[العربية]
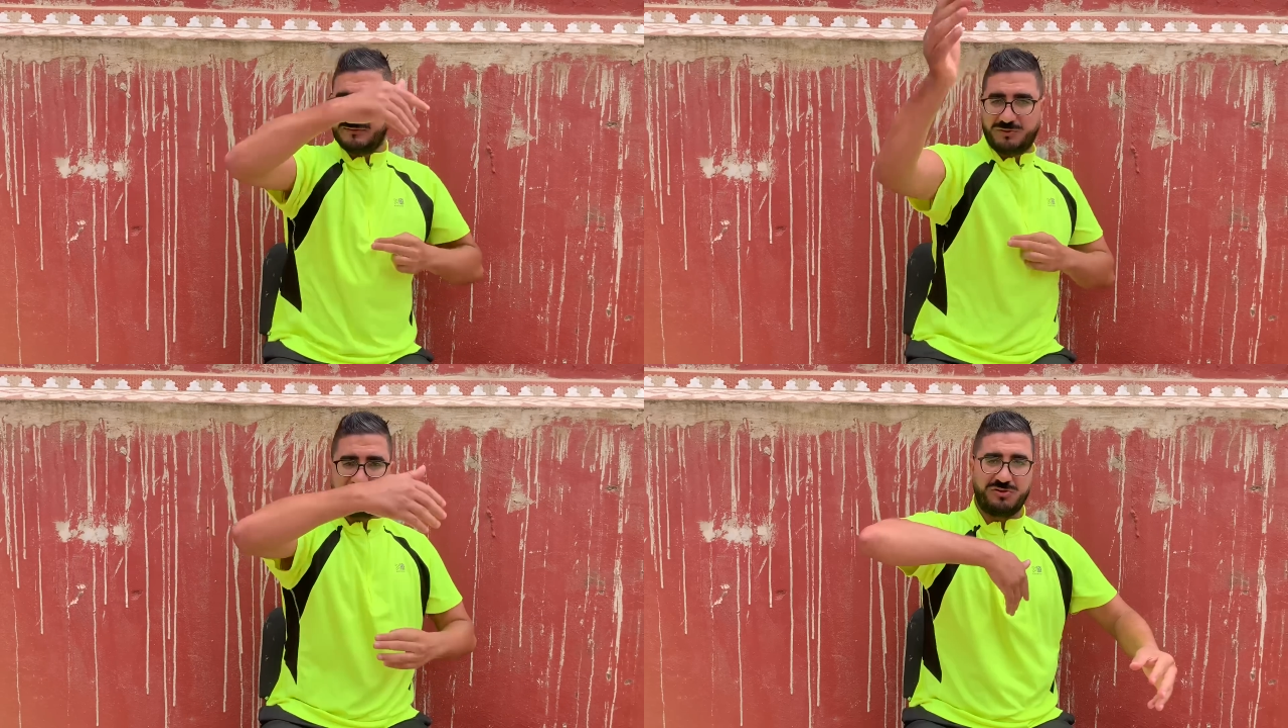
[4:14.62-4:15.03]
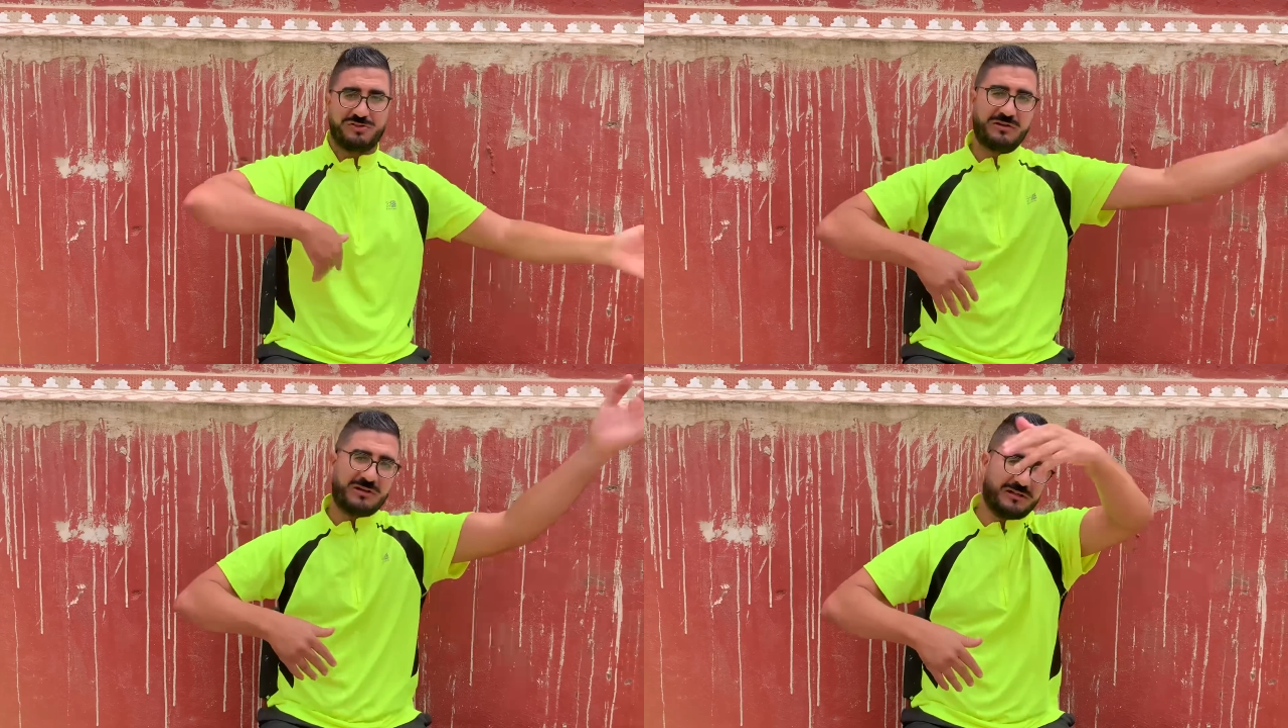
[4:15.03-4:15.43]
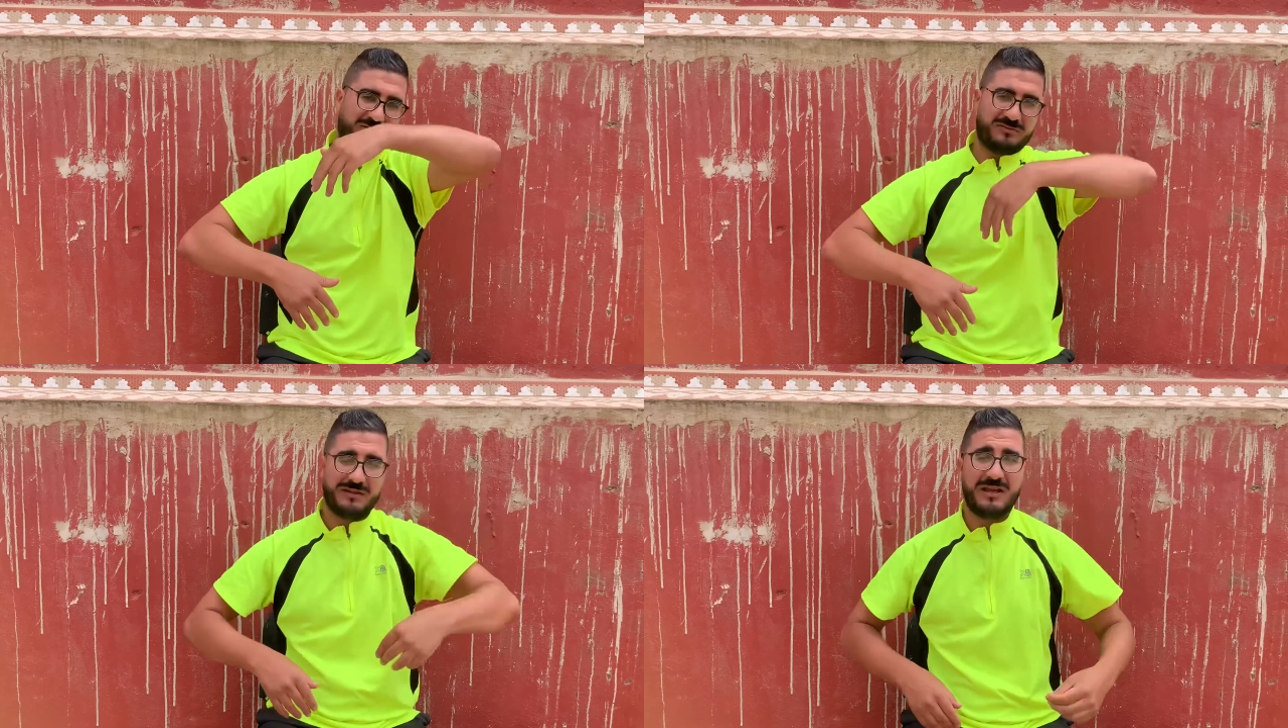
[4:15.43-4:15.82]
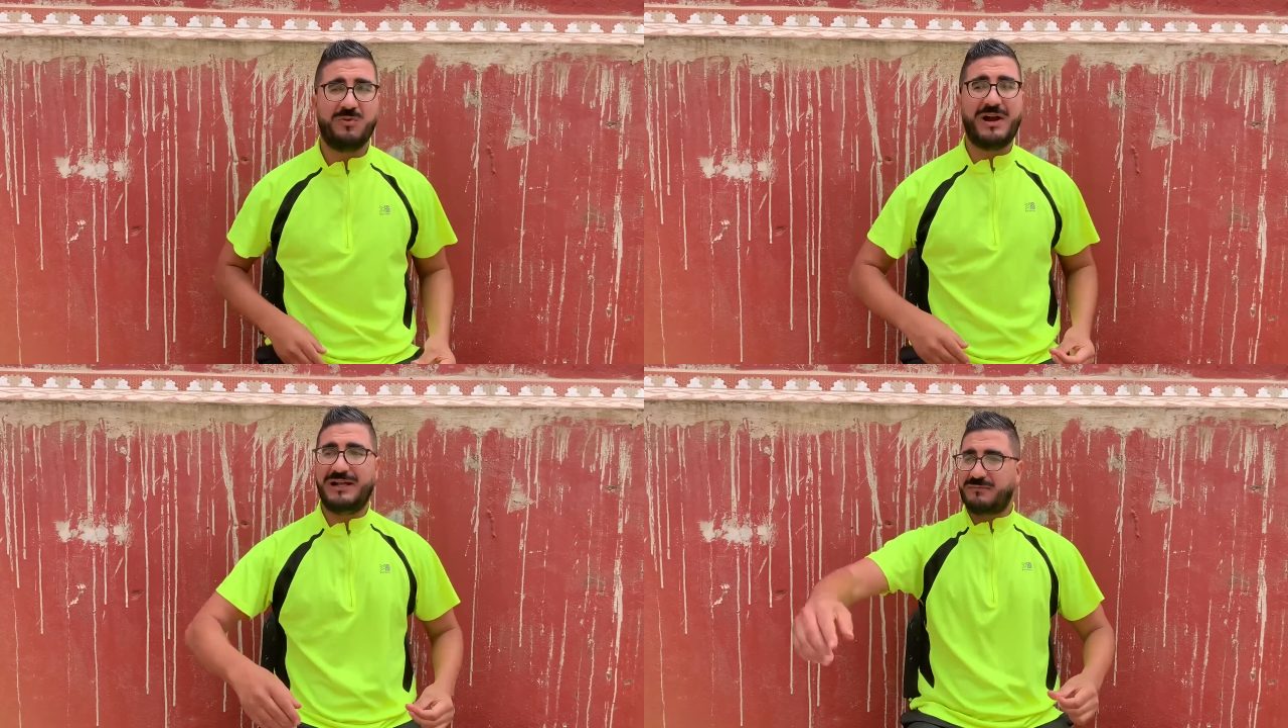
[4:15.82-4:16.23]
دوز دوز هكا
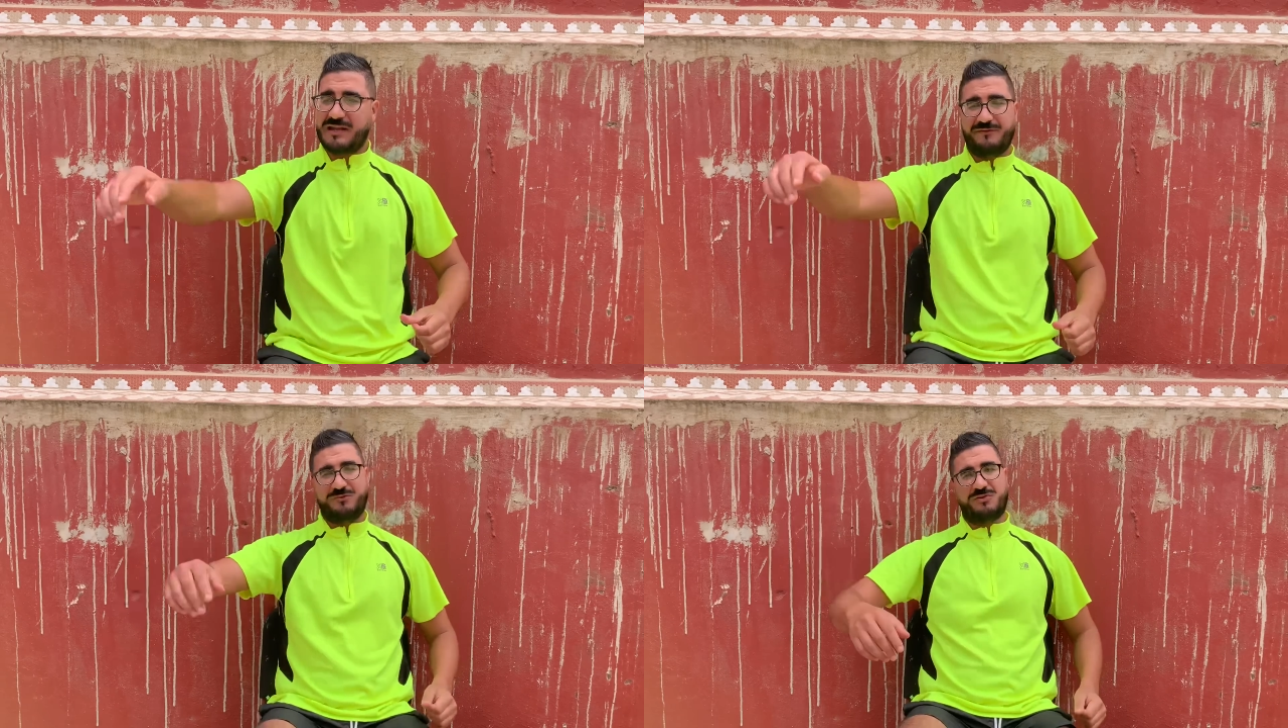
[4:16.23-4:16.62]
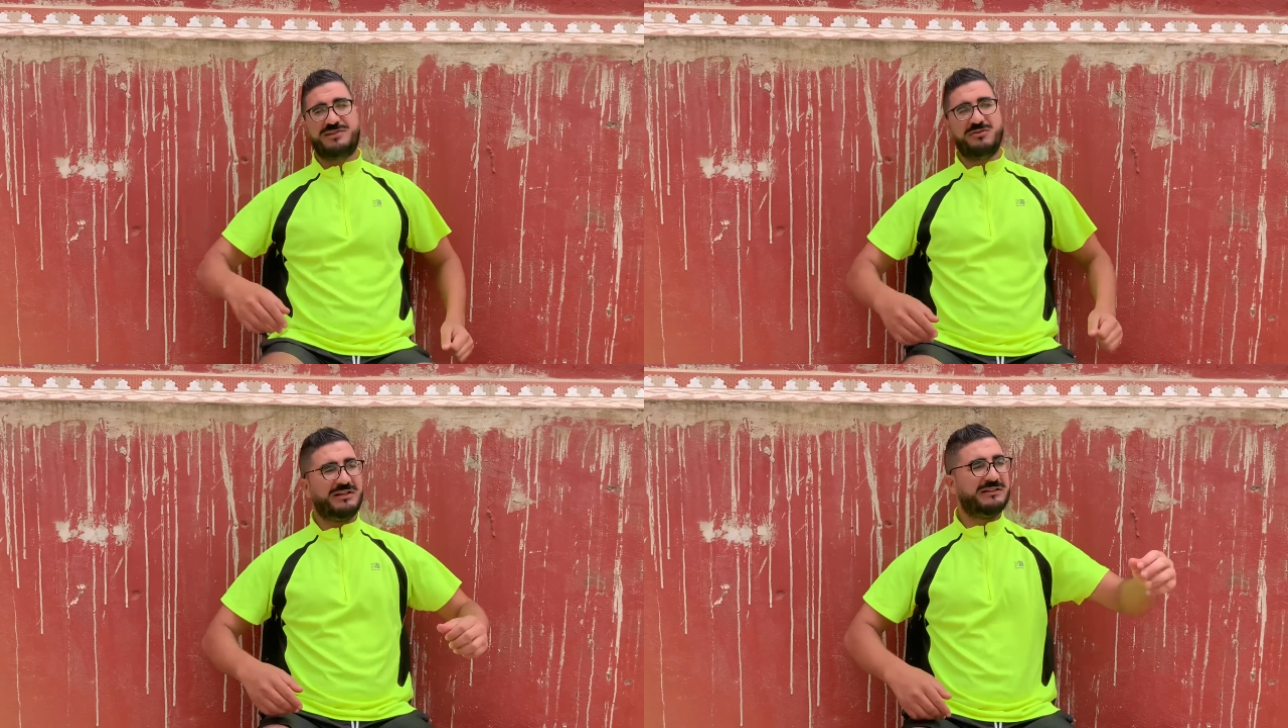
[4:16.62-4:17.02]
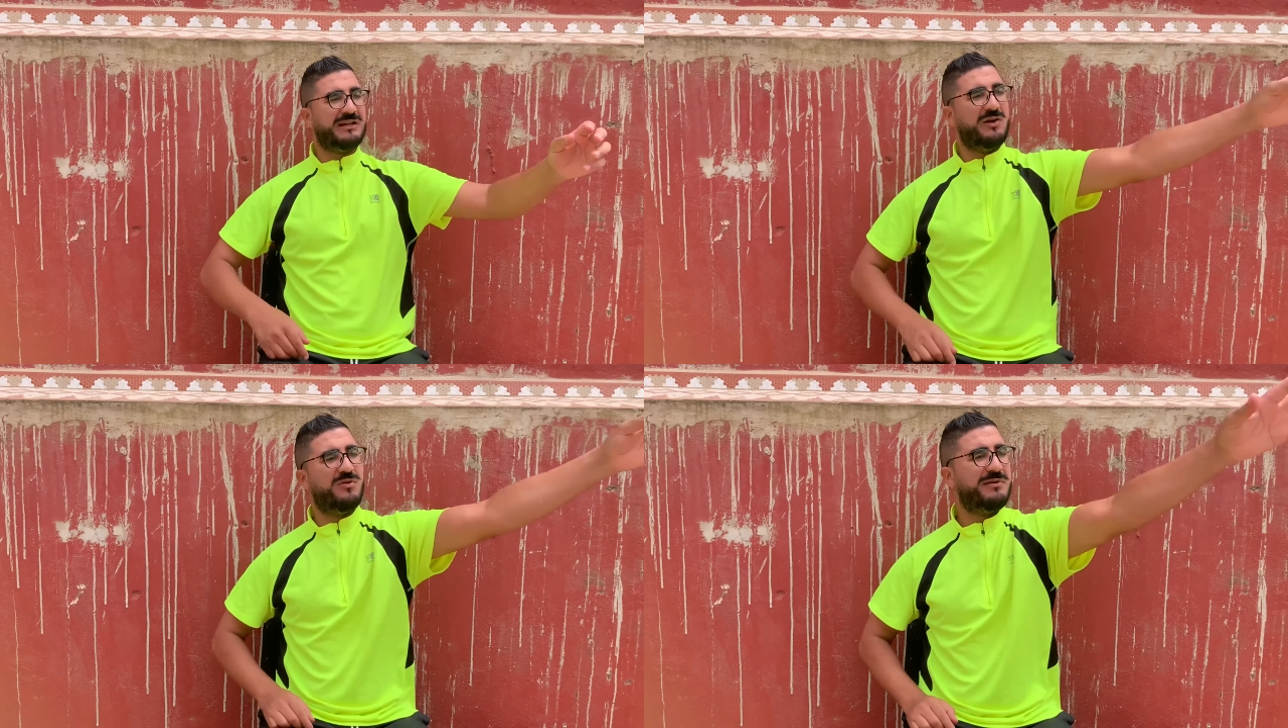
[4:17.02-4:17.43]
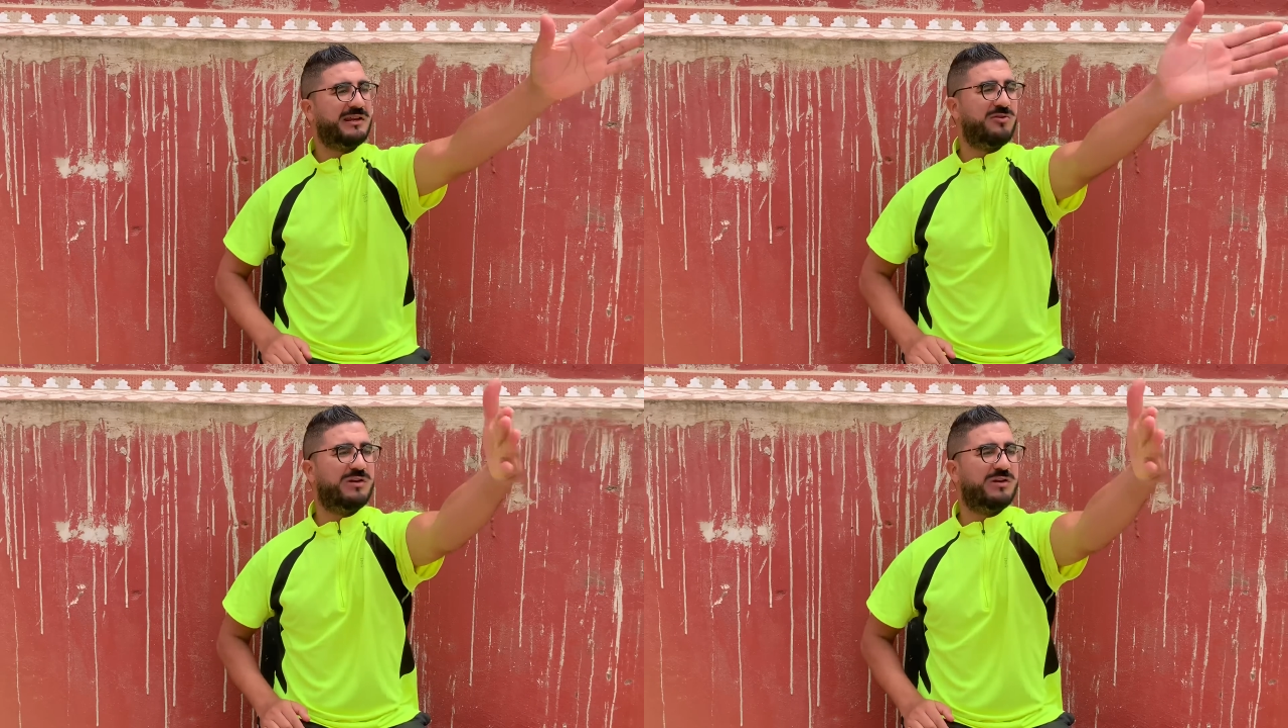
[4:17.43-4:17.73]
واحد مريح في كرسي كيعطي الاوامر كيقول